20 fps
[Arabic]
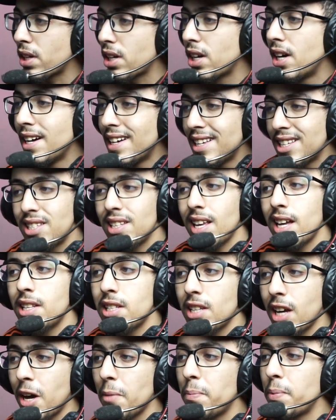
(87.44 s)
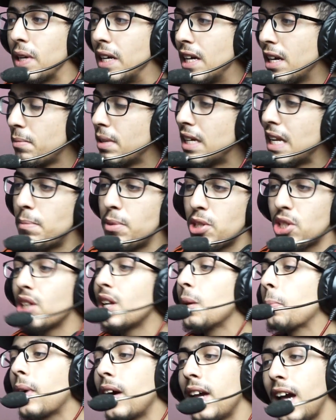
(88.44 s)
لك سيت اب ما عليه باش
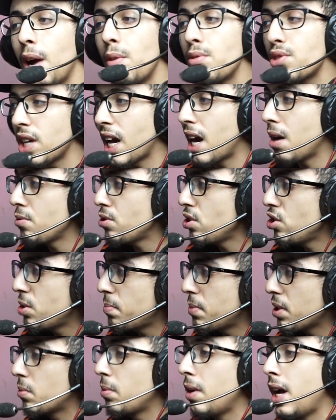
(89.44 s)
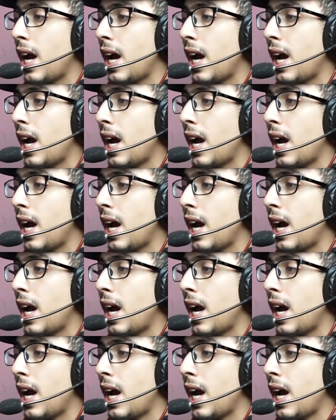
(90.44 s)
انا يبقى يحوس يحوس يجيب لك